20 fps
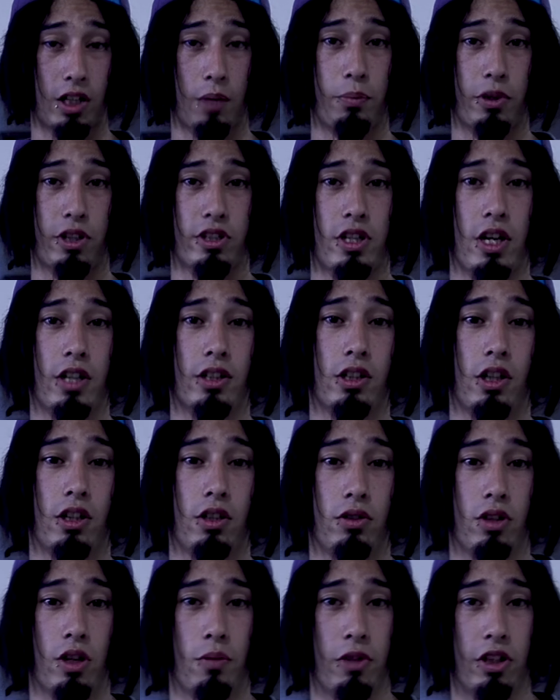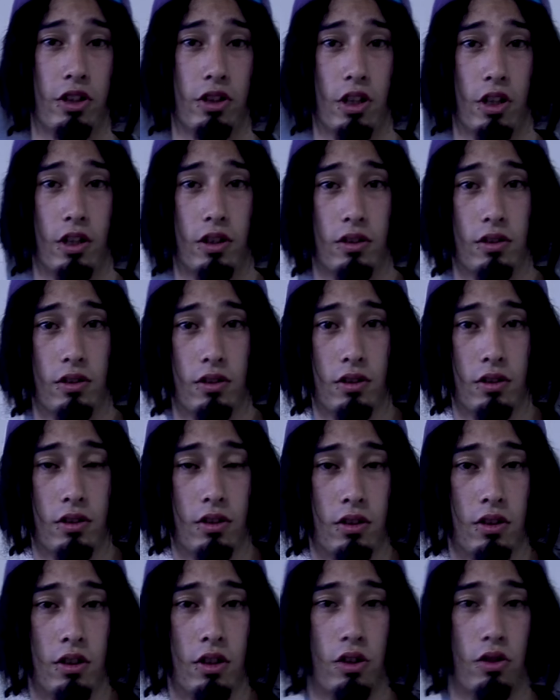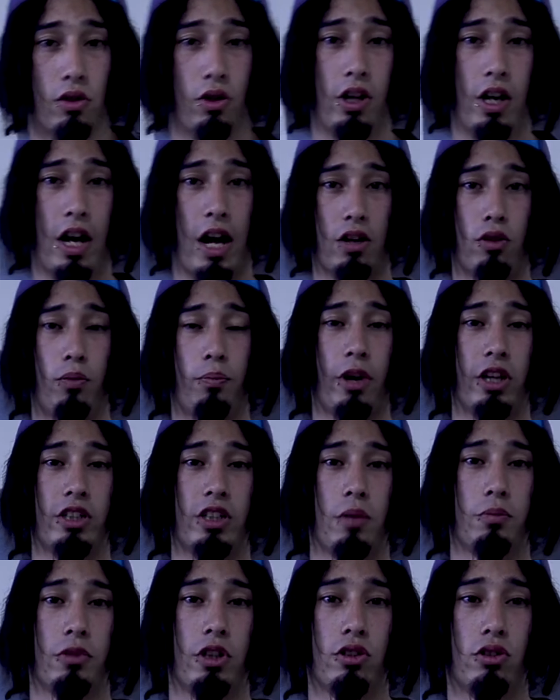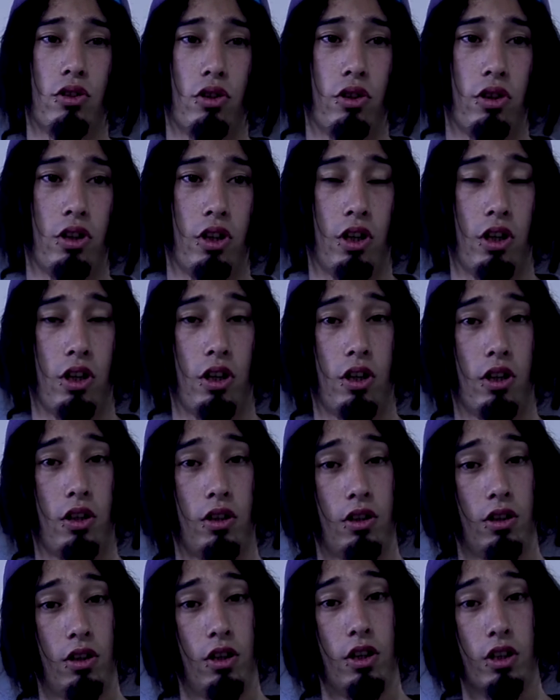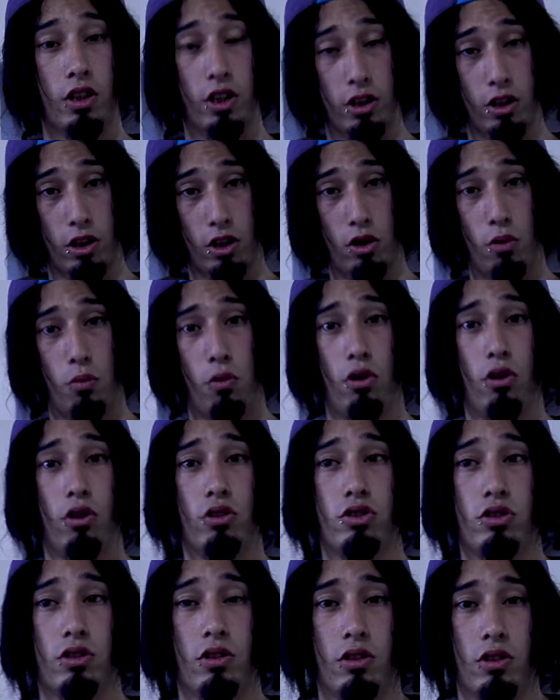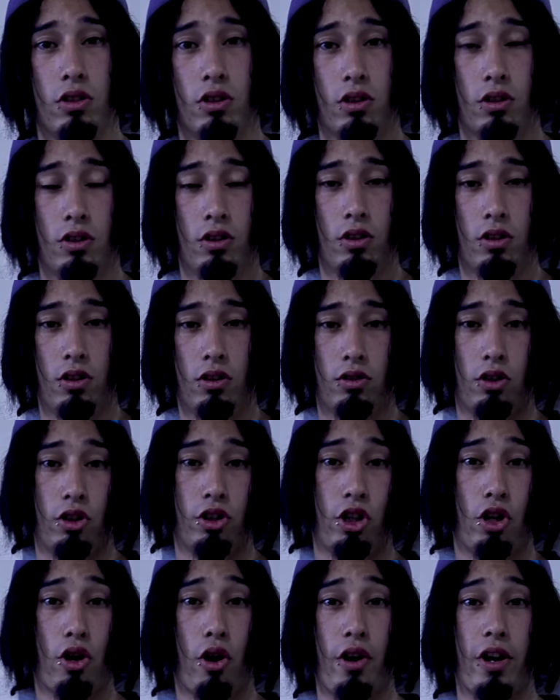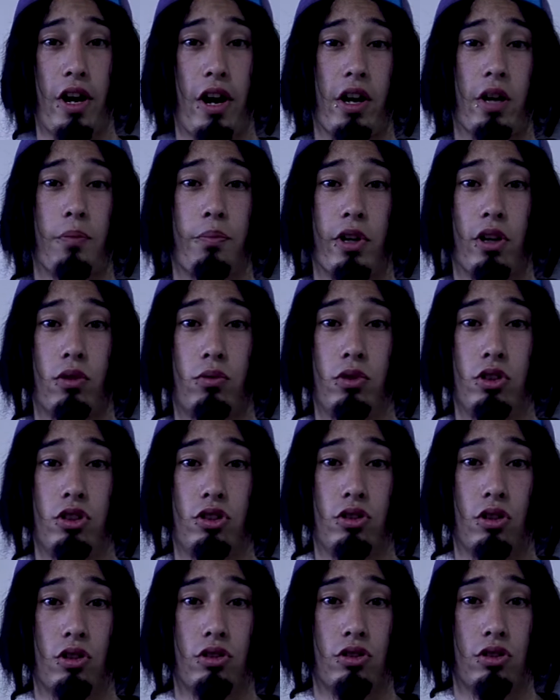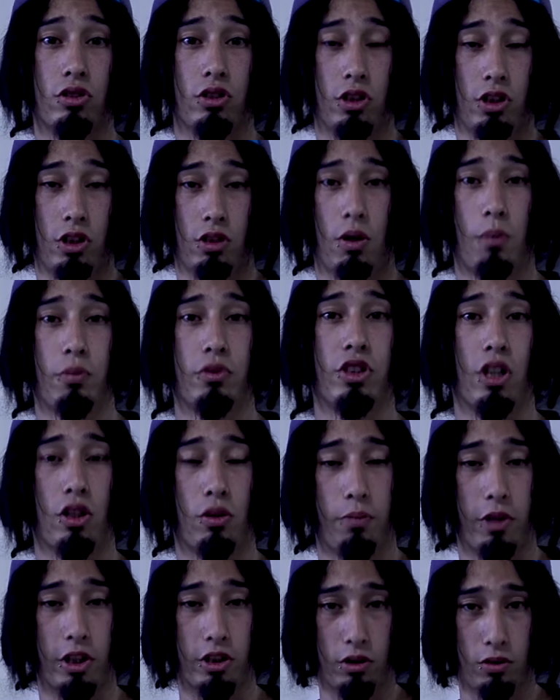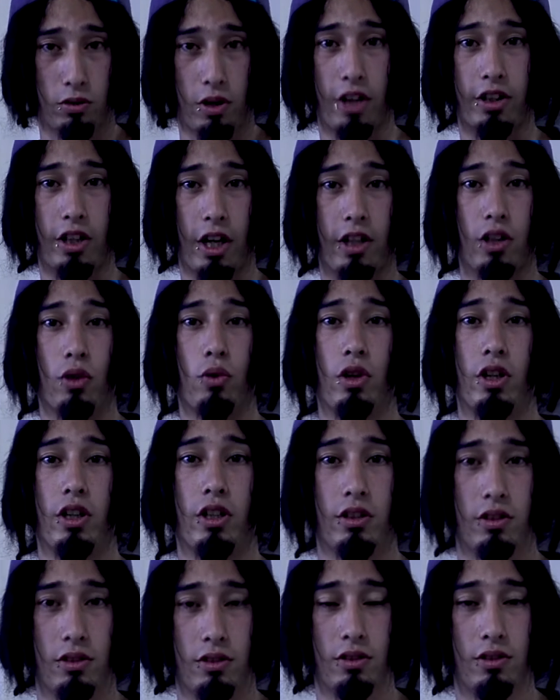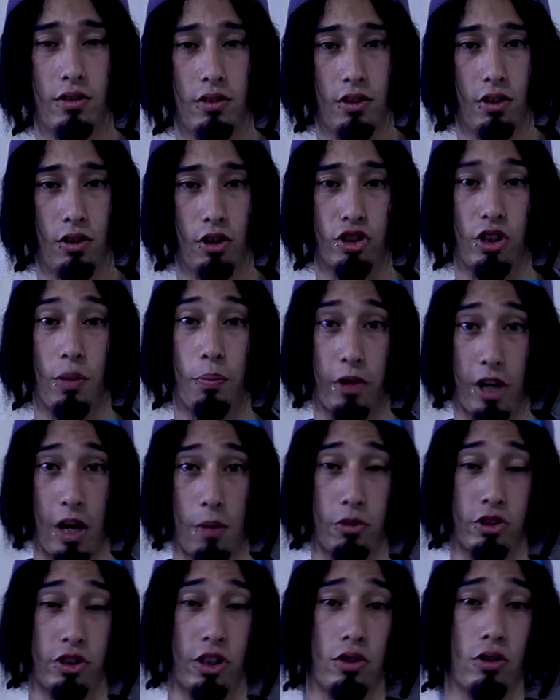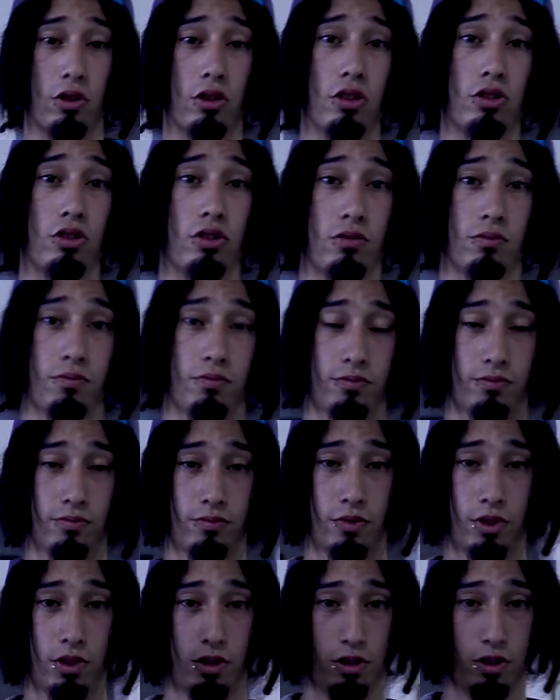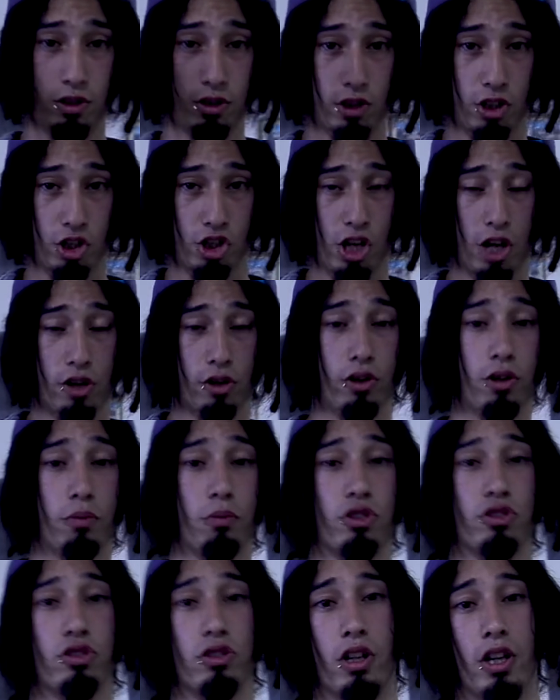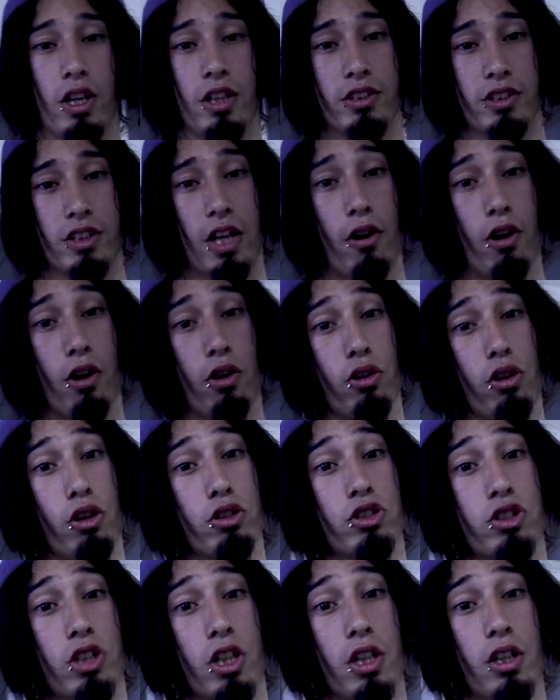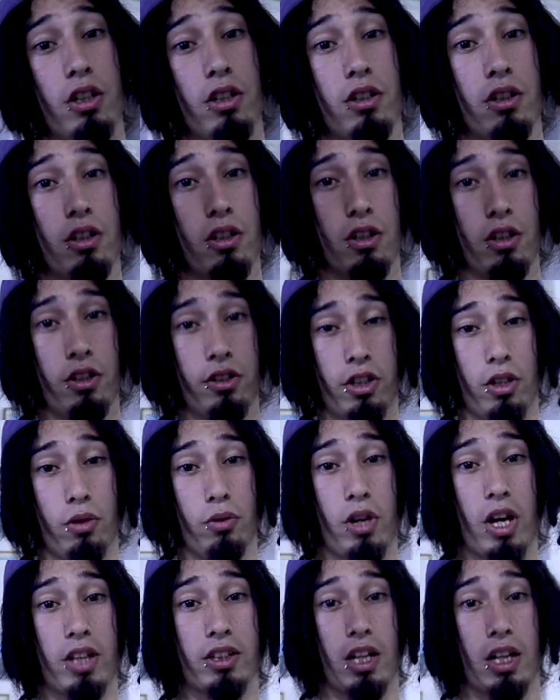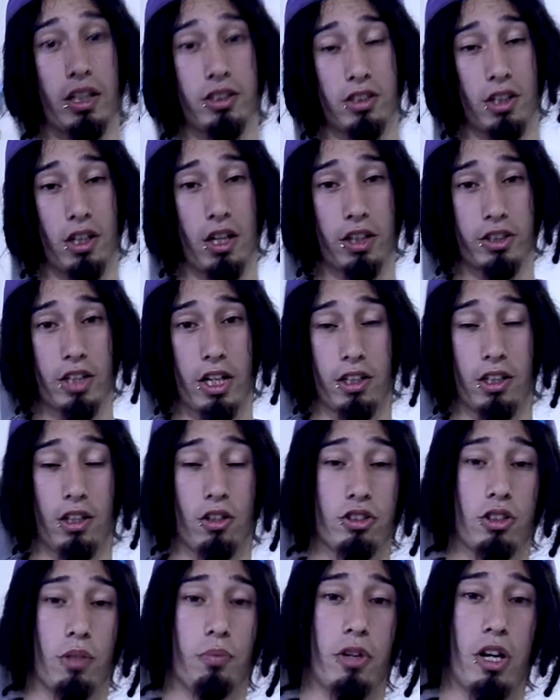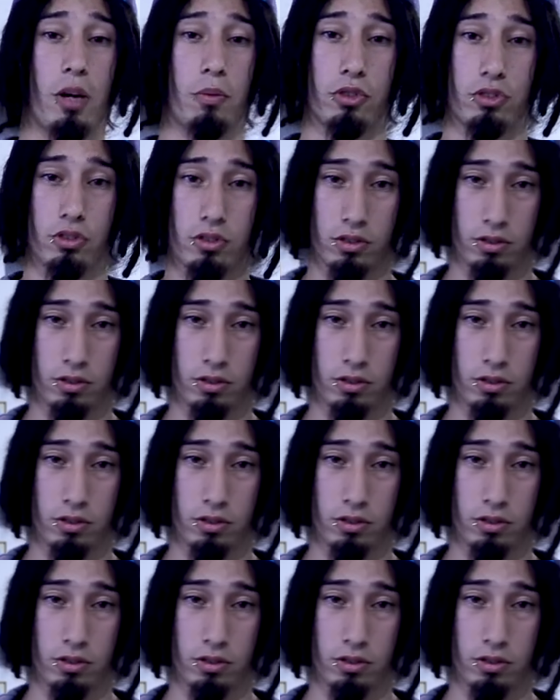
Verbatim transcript: a expresarte libremente con el acompañamiento de gente como vos, donde no van a haber prejuicios y vamos a compartir una tarde buena. Los esperamos a todos. Y ya nos vemos el sábado 12 de 1 hasta las 6 de la tarde. Los esperamos.